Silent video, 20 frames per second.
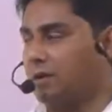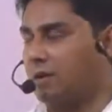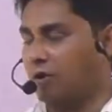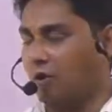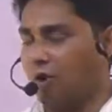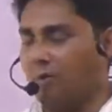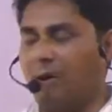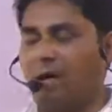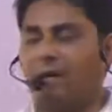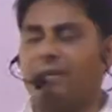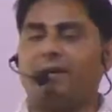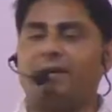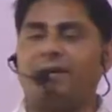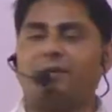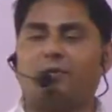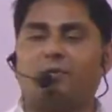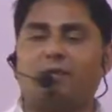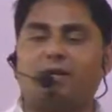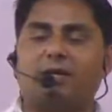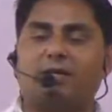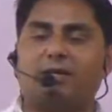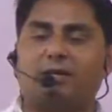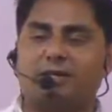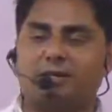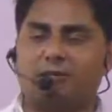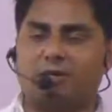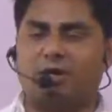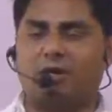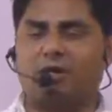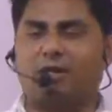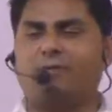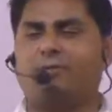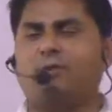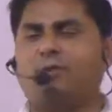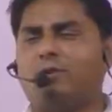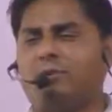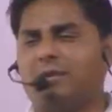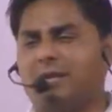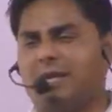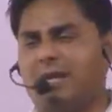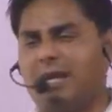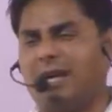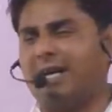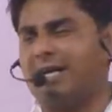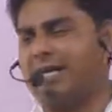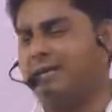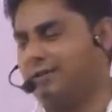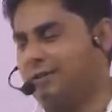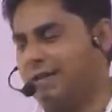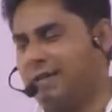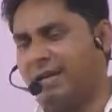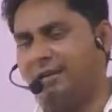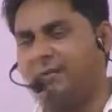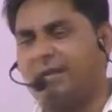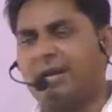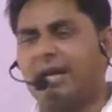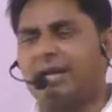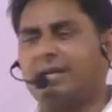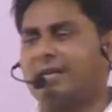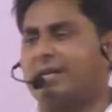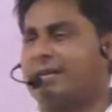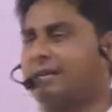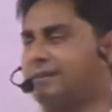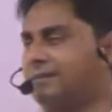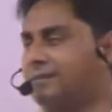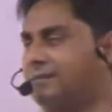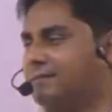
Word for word: कॉमा इन्वर्टर कॉमा जो करते हैं ना वो एक कहानी होती है यार वो क्या कहते हैं